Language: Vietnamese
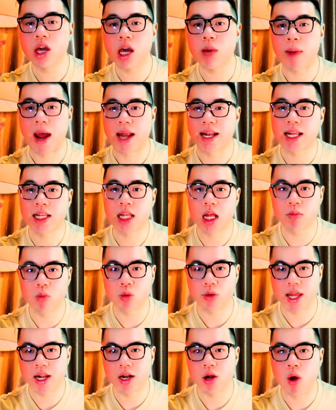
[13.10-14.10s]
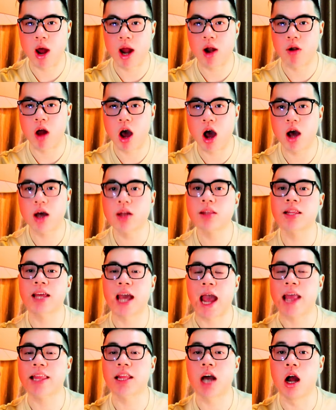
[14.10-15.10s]
như các bạn đang thích một chai nước hoa nào đó
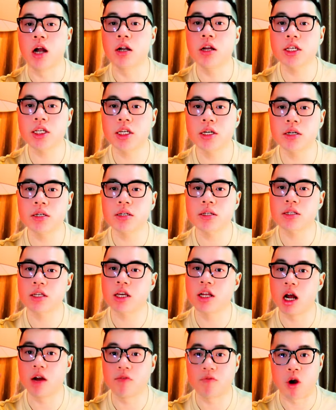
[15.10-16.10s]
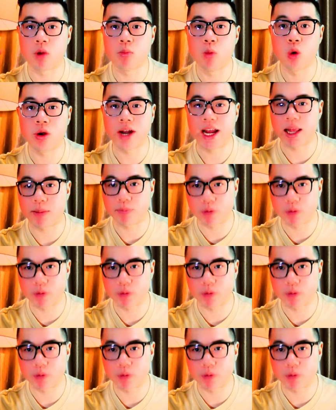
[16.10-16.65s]
thì hãy thử nó trước chứ đừng vội mua ngay